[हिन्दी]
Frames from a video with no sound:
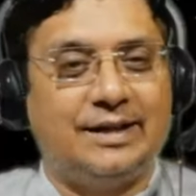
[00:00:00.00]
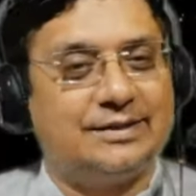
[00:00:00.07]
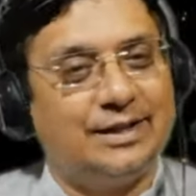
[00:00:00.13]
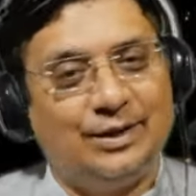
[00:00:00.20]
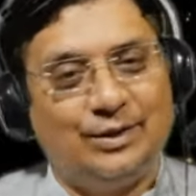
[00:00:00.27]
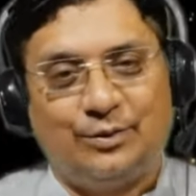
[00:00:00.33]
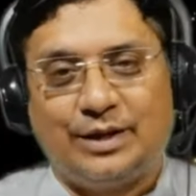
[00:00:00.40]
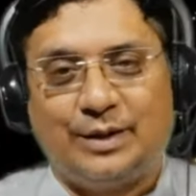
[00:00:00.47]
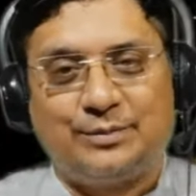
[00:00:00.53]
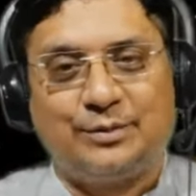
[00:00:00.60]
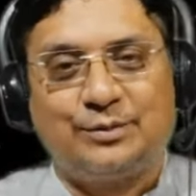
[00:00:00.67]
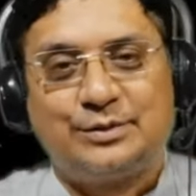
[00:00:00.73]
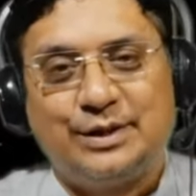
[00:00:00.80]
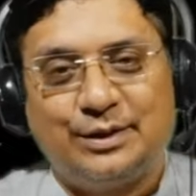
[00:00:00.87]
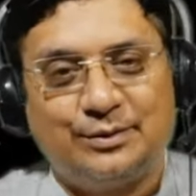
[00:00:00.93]
ऐसे ही लोग
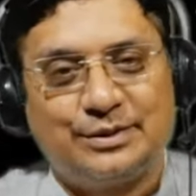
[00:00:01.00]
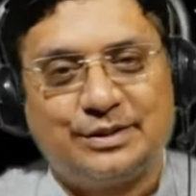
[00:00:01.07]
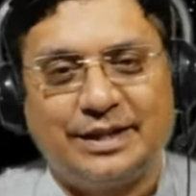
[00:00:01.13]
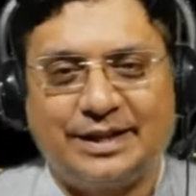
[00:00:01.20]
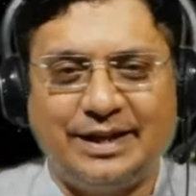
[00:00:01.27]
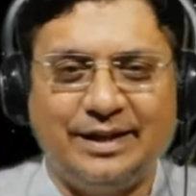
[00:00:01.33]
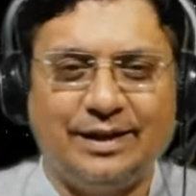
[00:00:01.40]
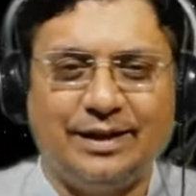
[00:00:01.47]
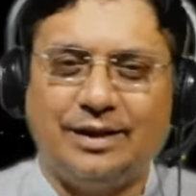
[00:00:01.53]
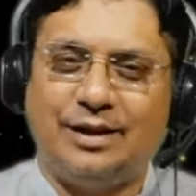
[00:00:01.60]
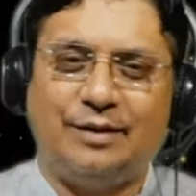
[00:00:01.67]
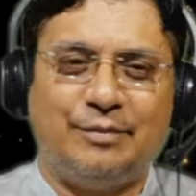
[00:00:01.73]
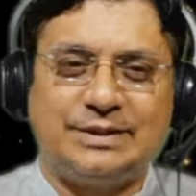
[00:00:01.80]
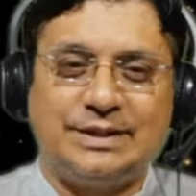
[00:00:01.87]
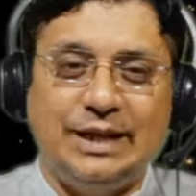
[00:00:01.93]
आपको कुछ ना कुछ करके
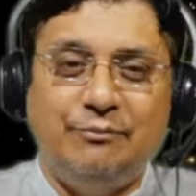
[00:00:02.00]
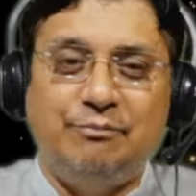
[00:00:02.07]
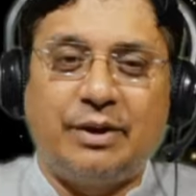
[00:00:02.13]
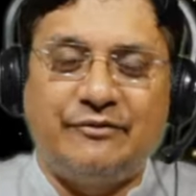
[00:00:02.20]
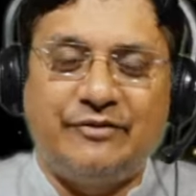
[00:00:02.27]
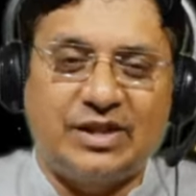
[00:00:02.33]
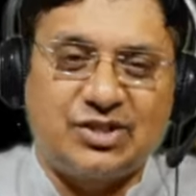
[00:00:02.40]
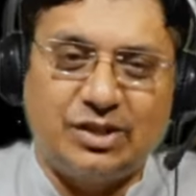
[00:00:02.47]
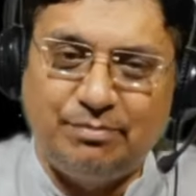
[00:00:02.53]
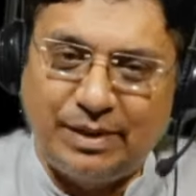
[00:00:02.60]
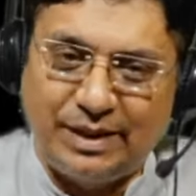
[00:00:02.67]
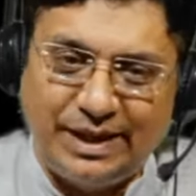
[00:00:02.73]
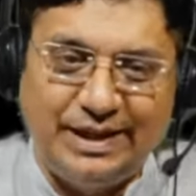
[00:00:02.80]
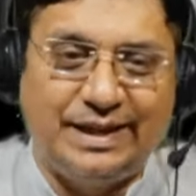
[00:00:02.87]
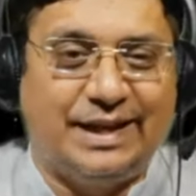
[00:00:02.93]
बस इम्परफेक्शन
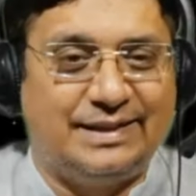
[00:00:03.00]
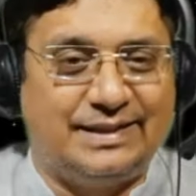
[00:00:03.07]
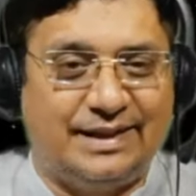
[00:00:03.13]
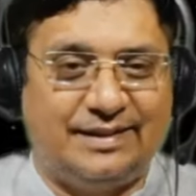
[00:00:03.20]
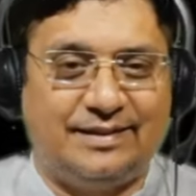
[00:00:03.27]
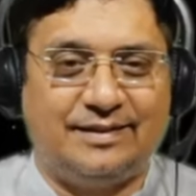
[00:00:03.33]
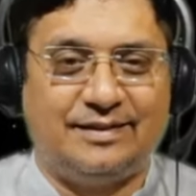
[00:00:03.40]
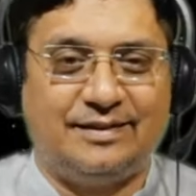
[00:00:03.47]
बना ही रहता है